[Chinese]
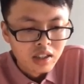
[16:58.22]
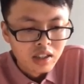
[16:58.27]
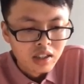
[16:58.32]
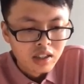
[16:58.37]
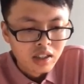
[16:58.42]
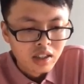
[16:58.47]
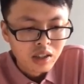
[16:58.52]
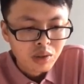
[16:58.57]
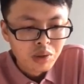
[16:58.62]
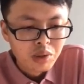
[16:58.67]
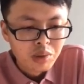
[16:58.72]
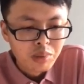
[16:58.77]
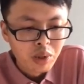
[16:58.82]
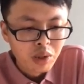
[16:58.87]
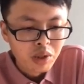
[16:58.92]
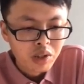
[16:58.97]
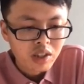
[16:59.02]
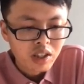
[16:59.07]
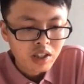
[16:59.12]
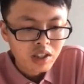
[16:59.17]
那对于
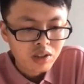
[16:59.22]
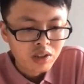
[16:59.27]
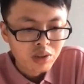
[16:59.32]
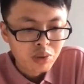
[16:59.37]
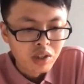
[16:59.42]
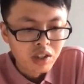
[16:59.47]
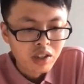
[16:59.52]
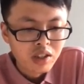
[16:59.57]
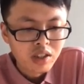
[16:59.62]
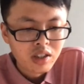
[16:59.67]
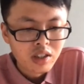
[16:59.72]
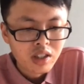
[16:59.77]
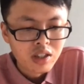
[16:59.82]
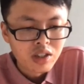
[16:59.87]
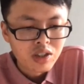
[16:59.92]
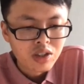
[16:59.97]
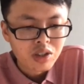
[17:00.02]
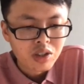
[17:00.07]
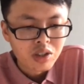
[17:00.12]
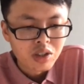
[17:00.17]
Pulsar 是原生能
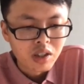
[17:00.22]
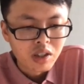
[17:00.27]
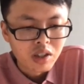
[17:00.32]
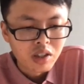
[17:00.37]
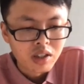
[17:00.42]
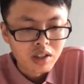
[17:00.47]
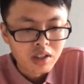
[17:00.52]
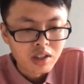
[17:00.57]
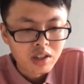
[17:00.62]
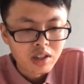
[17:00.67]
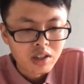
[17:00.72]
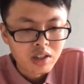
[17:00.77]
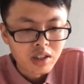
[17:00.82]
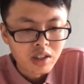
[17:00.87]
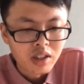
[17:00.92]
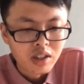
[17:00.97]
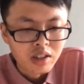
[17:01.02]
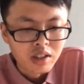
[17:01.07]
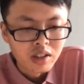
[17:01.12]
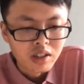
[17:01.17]
支持的这一
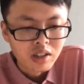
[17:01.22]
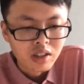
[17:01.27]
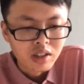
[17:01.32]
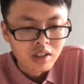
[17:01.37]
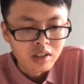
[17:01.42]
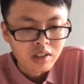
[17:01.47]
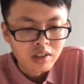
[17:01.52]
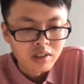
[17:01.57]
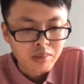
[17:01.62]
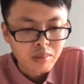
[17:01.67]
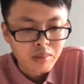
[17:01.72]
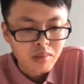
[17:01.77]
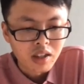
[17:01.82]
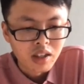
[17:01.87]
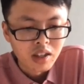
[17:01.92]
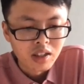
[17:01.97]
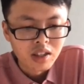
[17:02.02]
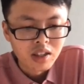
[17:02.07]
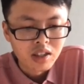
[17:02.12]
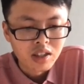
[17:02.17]
能力，
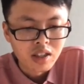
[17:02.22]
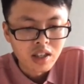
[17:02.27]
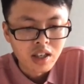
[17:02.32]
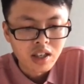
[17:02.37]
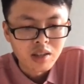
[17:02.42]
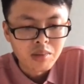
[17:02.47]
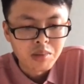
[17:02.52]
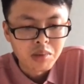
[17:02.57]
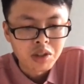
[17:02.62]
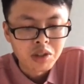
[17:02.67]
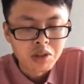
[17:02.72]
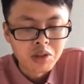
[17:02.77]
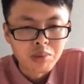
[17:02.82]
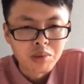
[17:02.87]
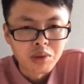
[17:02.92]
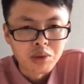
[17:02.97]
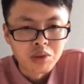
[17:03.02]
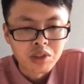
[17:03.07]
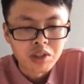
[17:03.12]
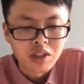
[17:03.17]
而像其他的 M Q， 比
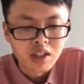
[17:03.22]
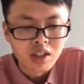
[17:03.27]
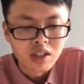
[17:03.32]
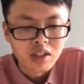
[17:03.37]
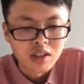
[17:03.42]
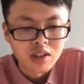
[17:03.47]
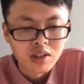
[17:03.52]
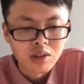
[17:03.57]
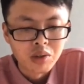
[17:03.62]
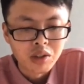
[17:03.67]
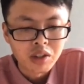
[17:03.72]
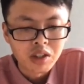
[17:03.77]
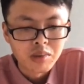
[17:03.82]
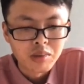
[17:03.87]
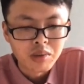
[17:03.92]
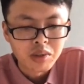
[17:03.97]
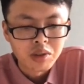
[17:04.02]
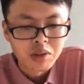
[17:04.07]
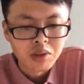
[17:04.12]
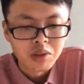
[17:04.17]
如像
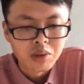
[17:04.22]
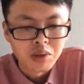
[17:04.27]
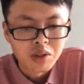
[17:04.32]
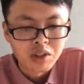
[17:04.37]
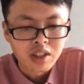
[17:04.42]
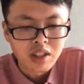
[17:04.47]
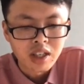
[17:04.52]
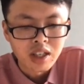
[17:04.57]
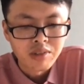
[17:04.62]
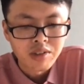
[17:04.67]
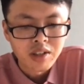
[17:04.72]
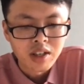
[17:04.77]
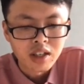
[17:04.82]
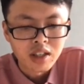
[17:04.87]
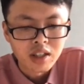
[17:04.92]
RocketMQ 或者 Kafka，